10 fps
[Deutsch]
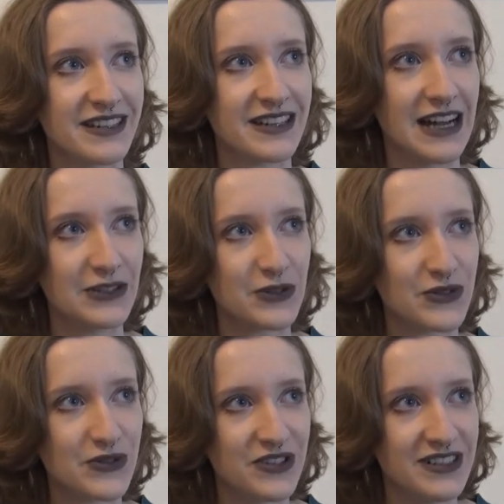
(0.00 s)
also
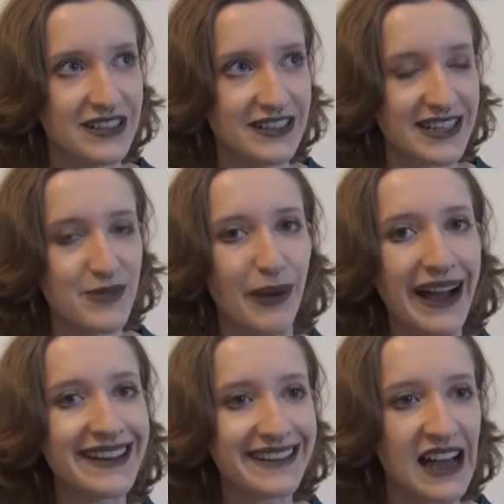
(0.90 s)
so die
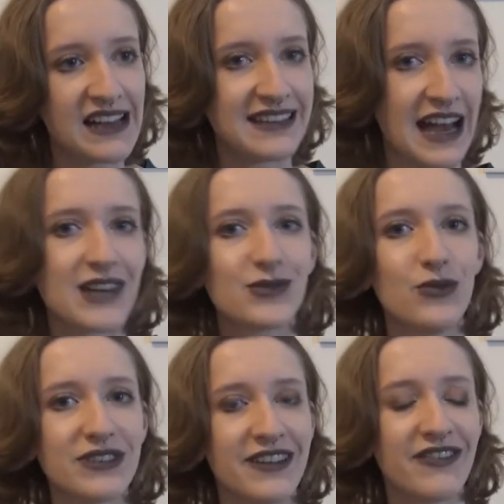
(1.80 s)
beinahe
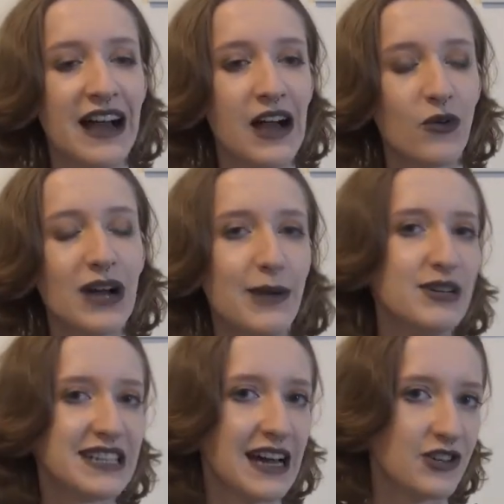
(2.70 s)
Nahtoderfahrung habe
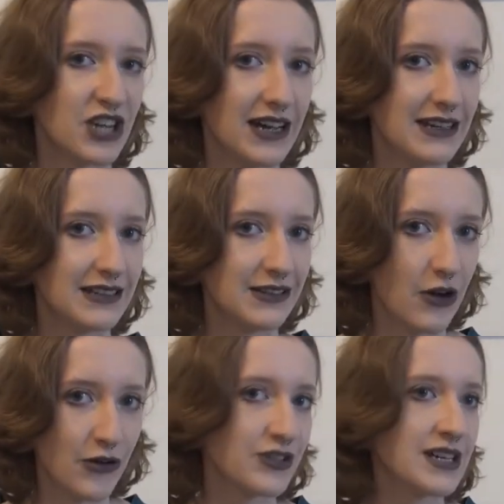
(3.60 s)
ich da anscheinend
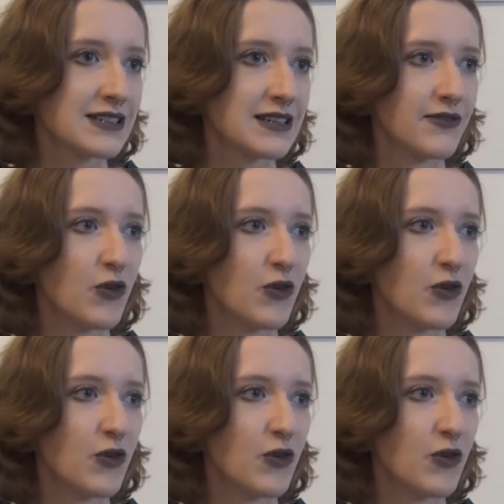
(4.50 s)
öfters,